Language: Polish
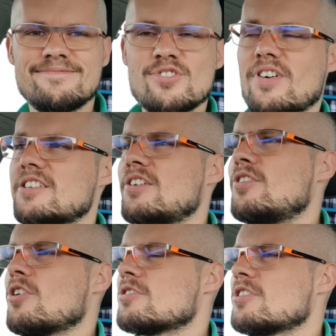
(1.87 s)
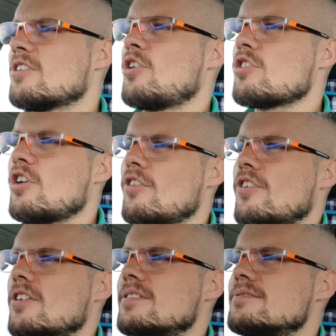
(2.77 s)
Czwartkowo, kor
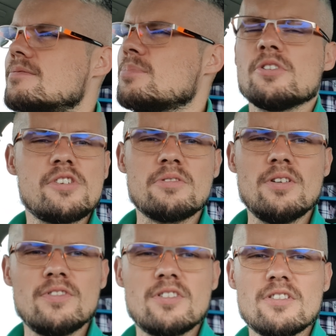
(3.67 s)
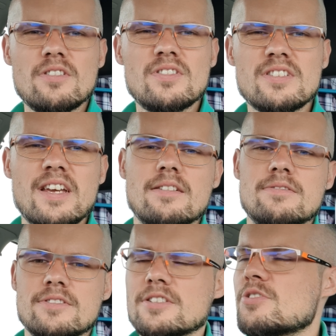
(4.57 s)
korkowo. Poniedziałkowo, korkowo? Nie,
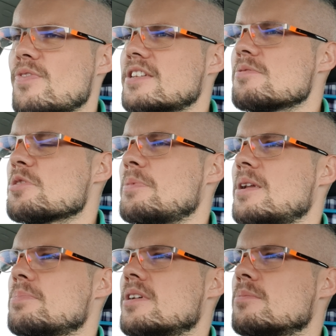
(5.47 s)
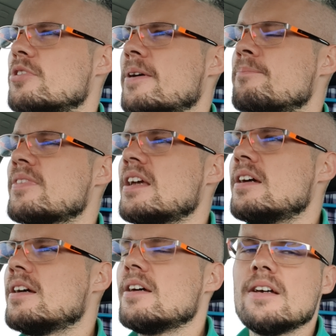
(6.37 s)
to z czwartkiem się chyba lepiej rymuje.
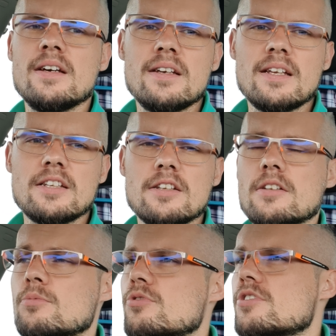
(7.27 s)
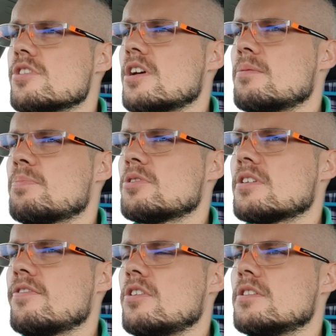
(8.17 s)
Jadę do domku dzisiaj, bo
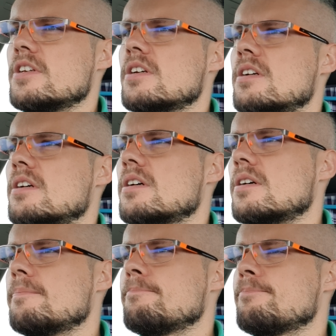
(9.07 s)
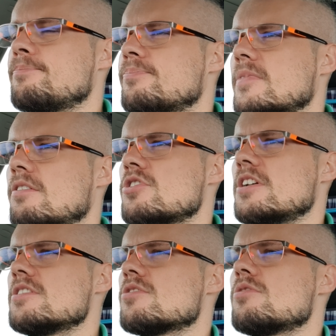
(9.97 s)
piątek wolny. Um,
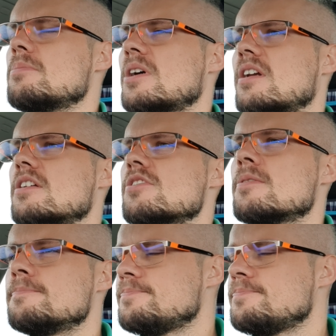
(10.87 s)
wczoraj nie zdążyłem nagrać.